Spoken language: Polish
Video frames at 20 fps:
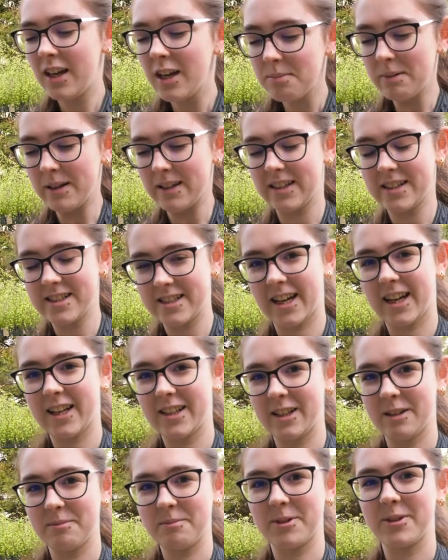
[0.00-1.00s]
Chyba na
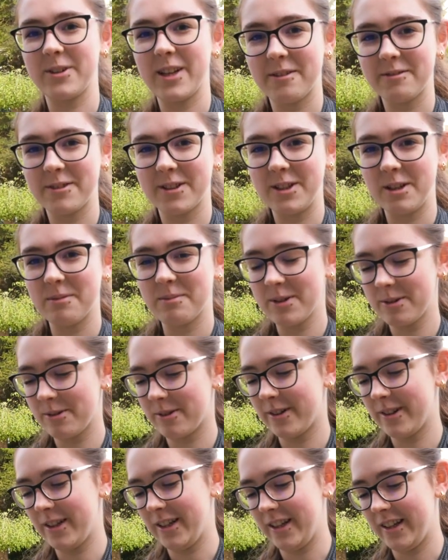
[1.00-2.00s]
dziady, bo dawno nie
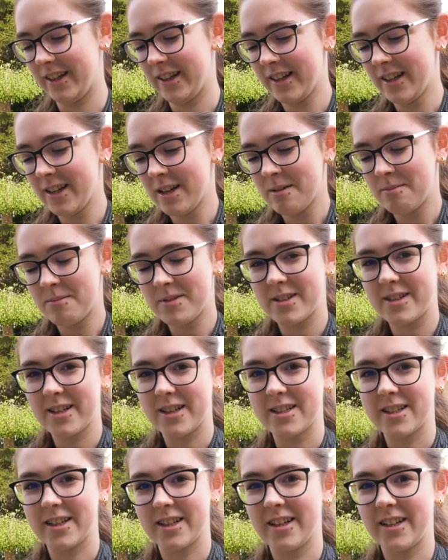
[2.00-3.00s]
było i
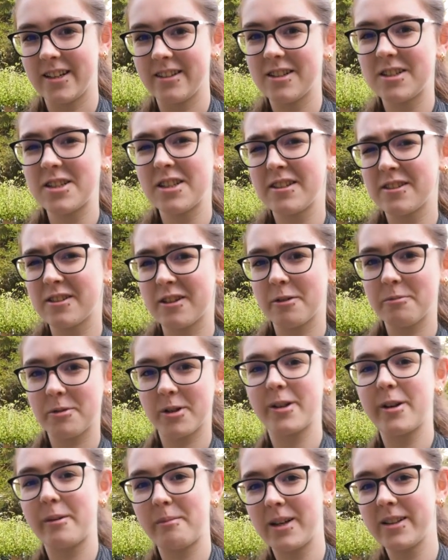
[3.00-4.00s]
myślę, że jeszcze jest rok
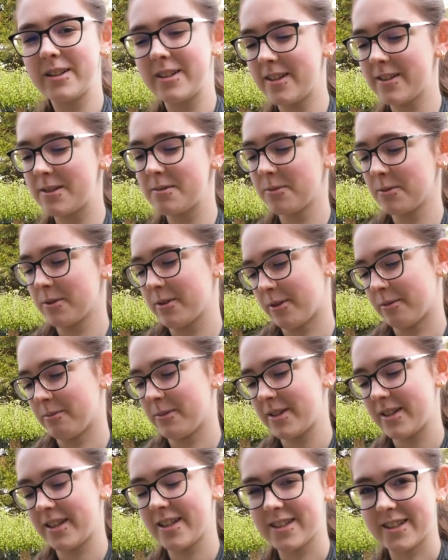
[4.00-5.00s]
romantyzmu, to
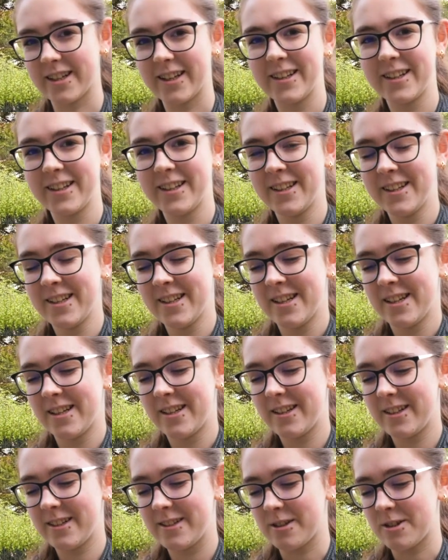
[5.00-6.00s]
myślę, że
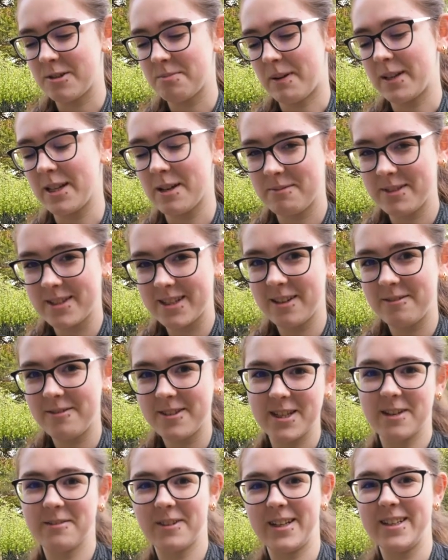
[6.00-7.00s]
Y, coś pana
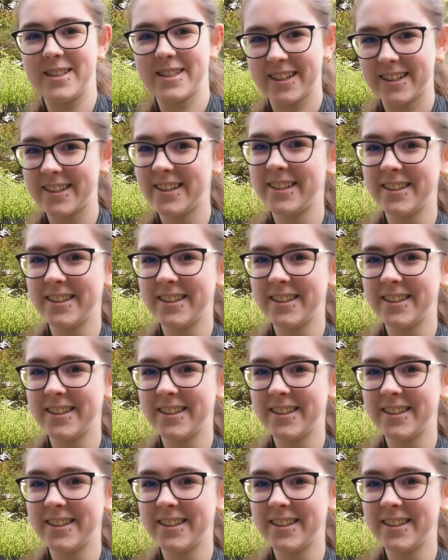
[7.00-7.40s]
Mickiewicza będzie.